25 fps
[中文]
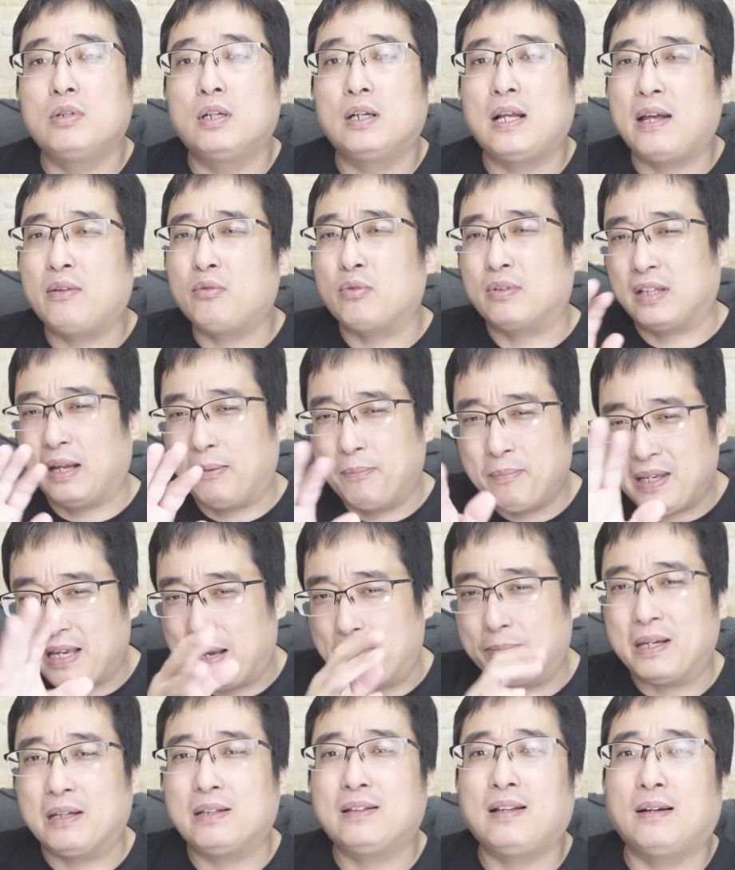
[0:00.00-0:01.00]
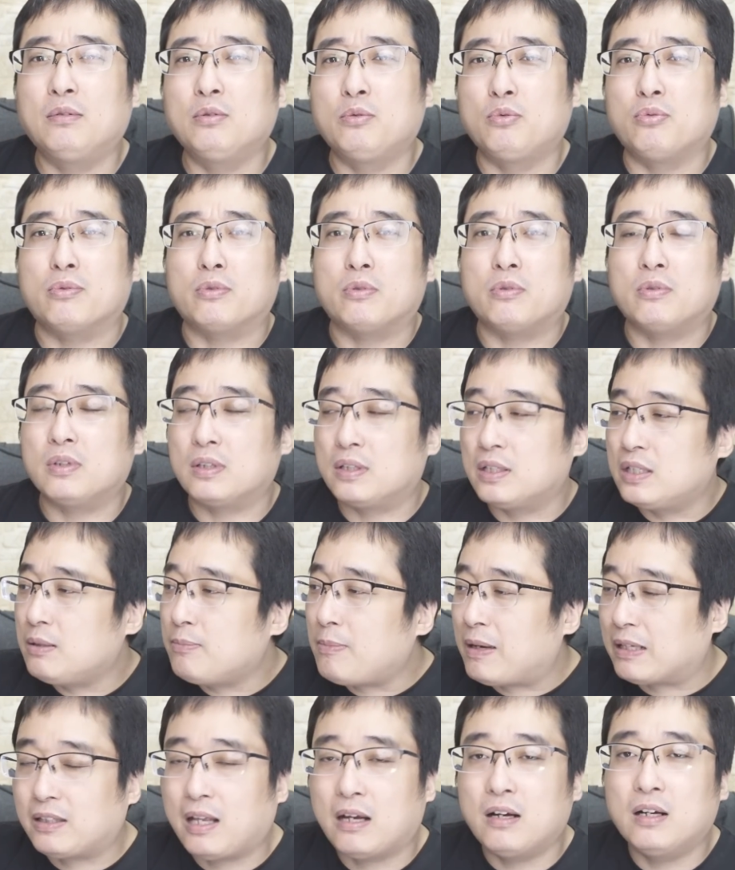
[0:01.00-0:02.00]
何来做？咱们也别当祖宗，你起
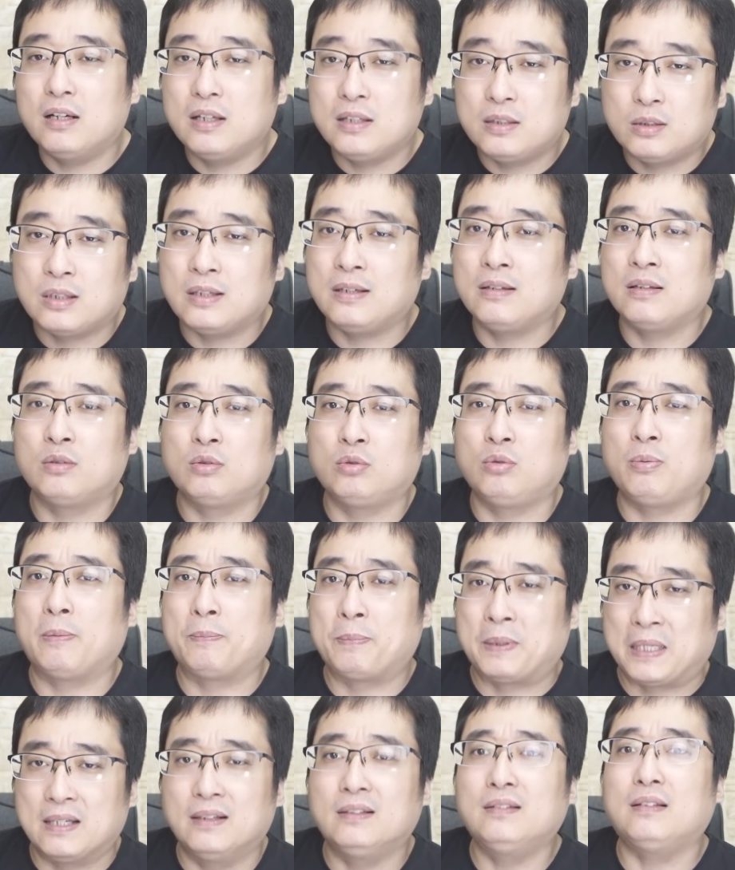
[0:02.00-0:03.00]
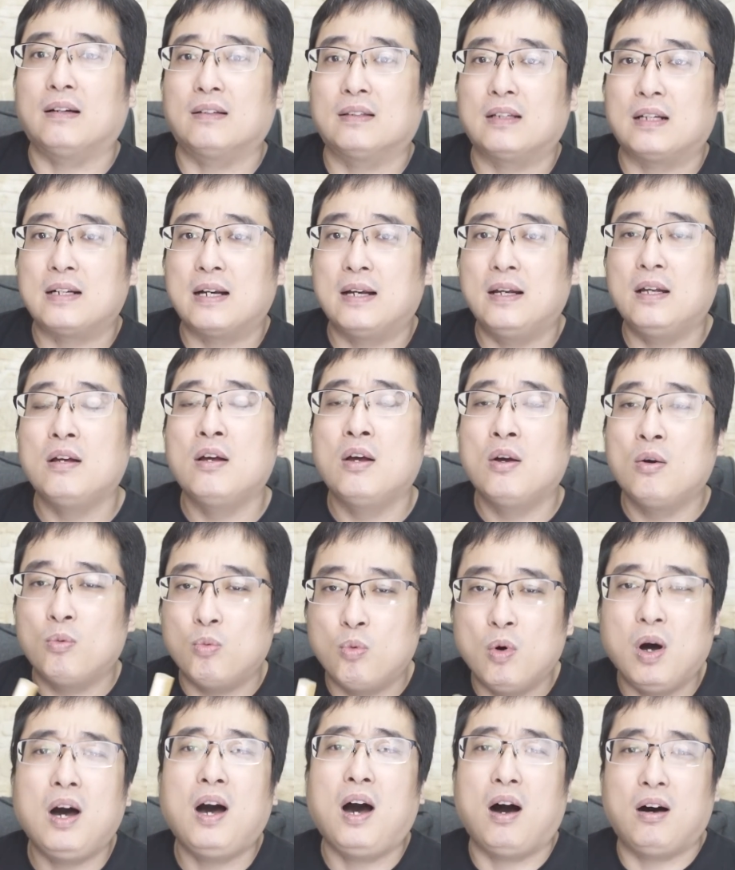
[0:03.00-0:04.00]
码当个对平等的人。
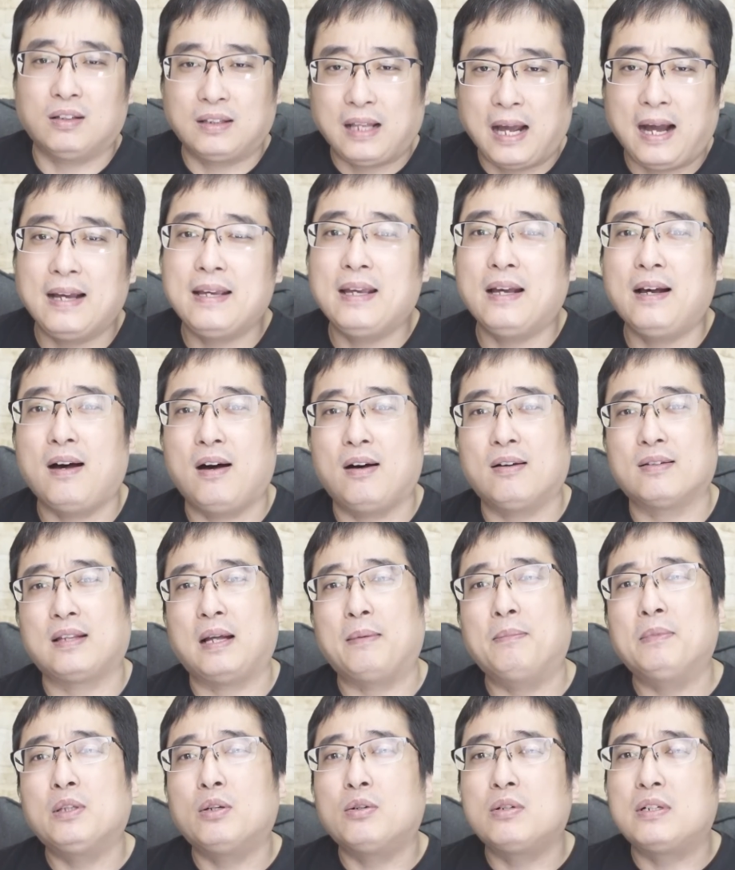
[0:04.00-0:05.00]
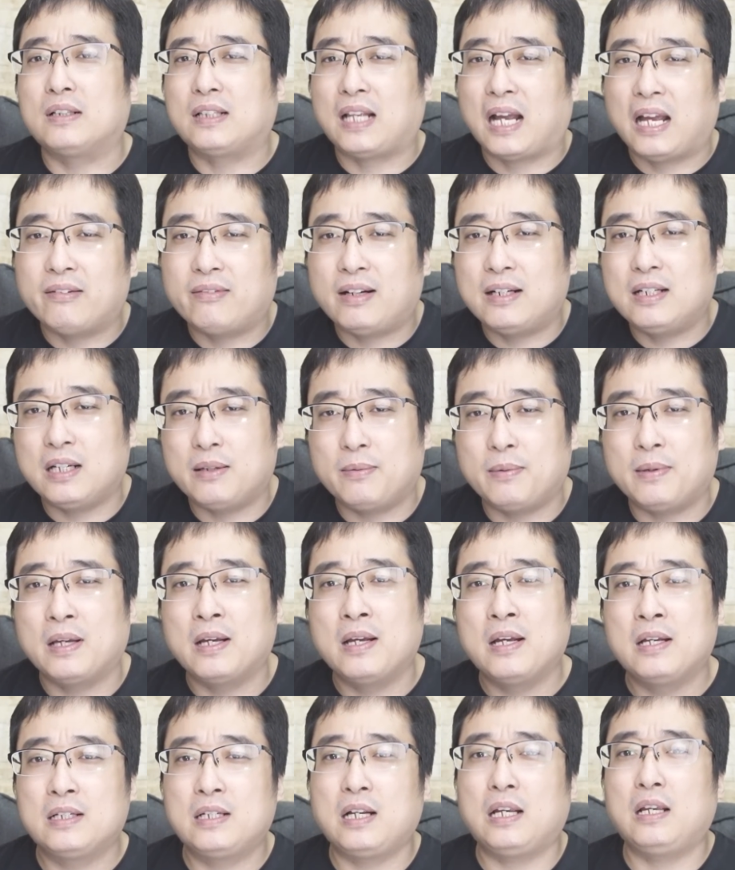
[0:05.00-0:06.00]
我好，他也好，咱们都是台湾这一
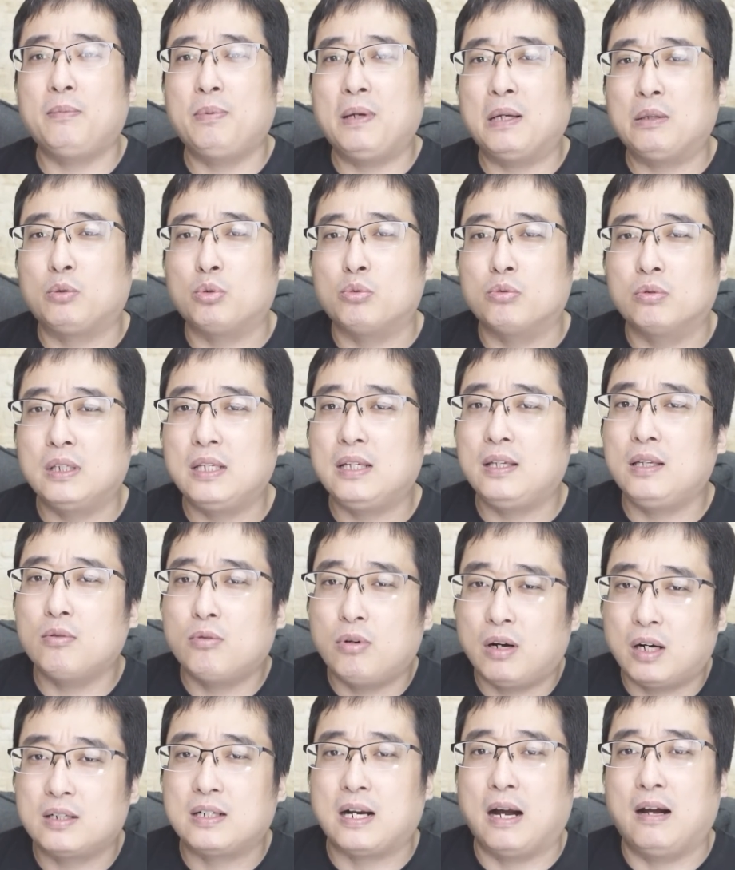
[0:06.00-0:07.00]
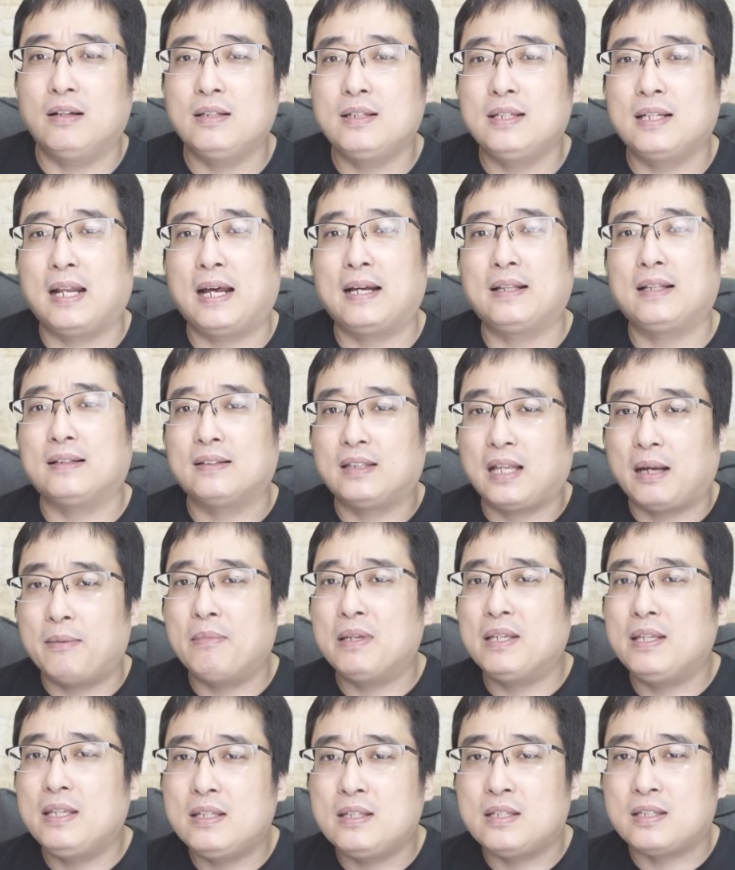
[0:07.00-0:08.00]
这一片土地一块长起来的，咱
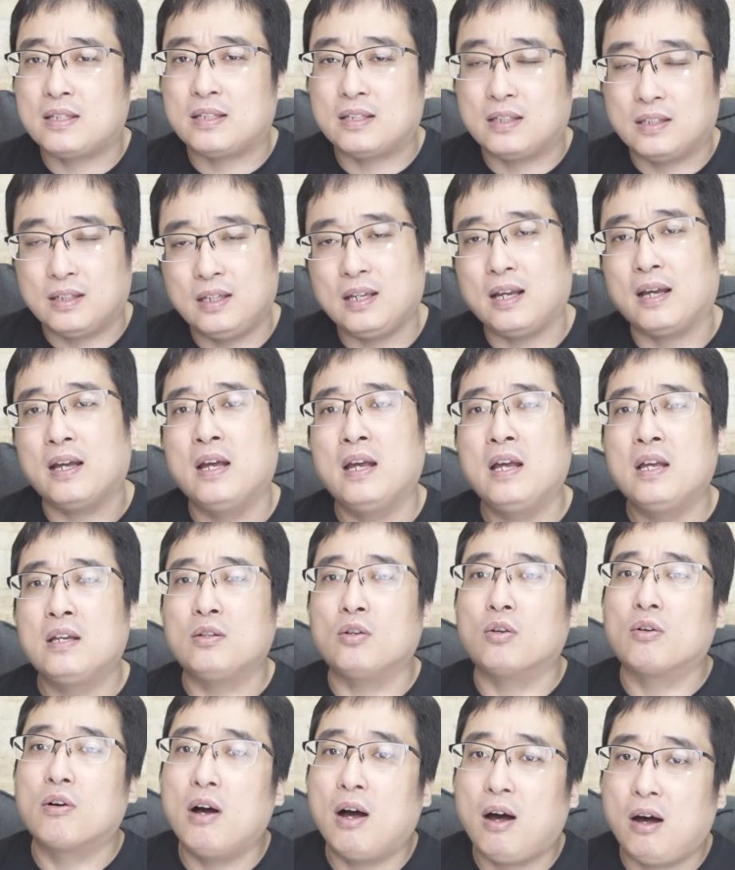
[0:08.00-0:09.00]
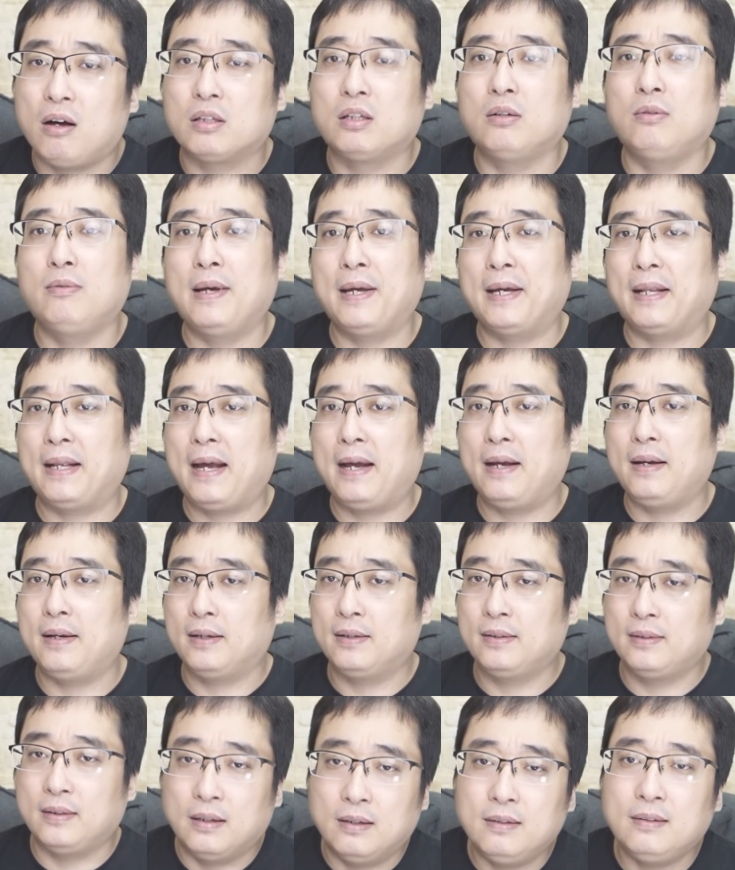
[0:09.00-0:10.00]
们一起有个好的未
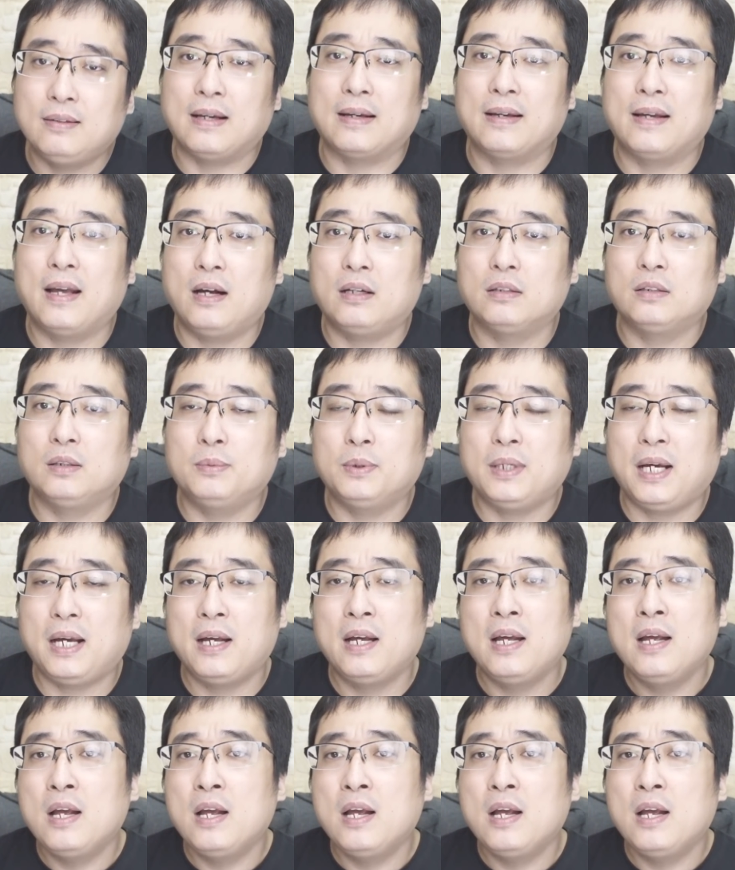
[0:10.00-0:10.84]
来，能怎样？对不对？